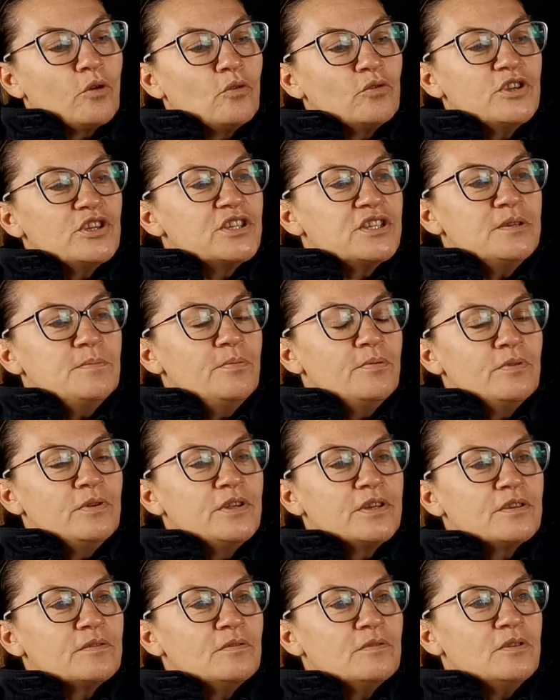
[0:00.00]
être en équipe,
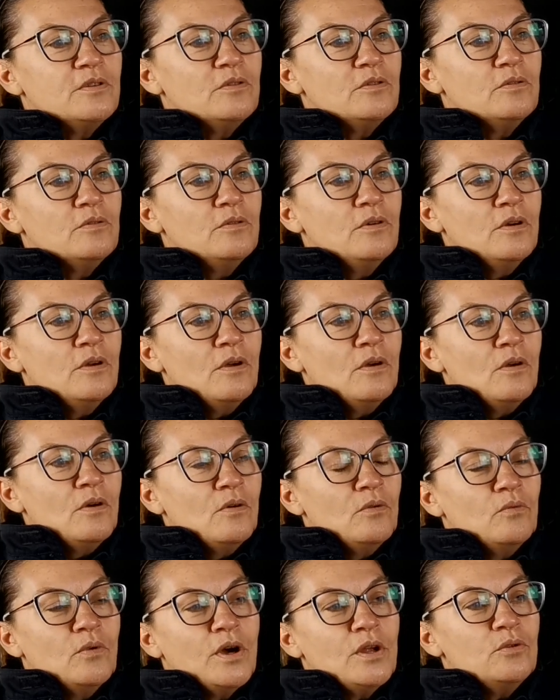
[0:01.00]
le,
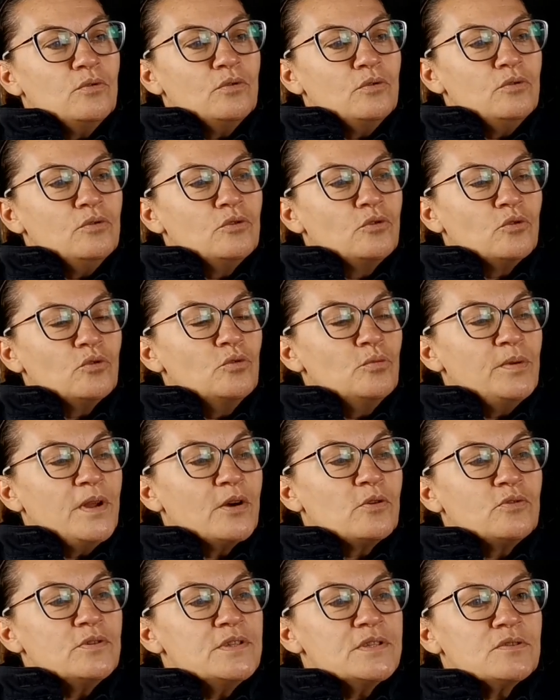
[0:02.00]
ouais, le,
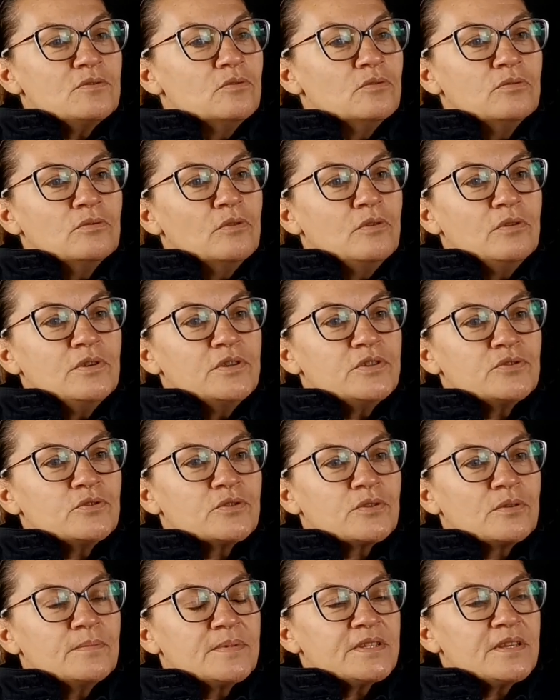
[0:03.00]
groupe, la cohésion, les
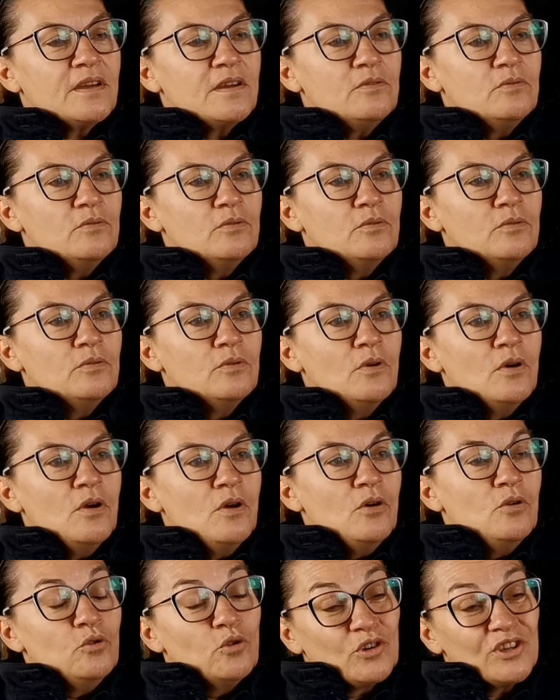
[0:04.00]
choses comme ça, le,
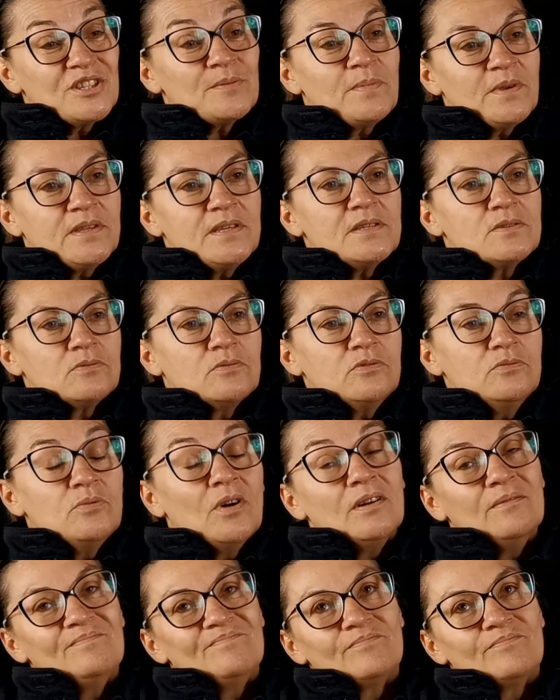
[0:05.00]
respect des autres,
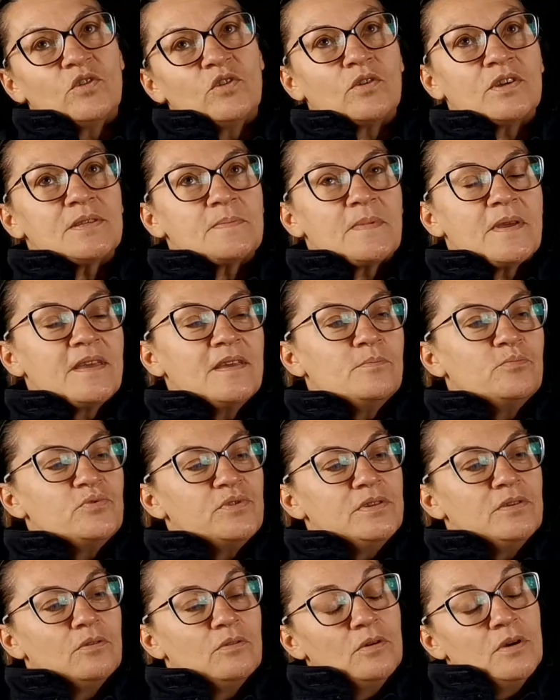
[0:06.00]
le respect. Et
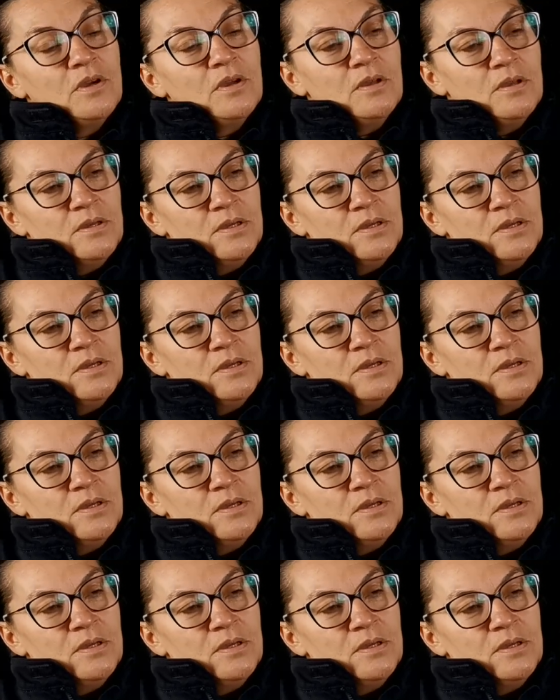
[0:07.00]
puis, euh,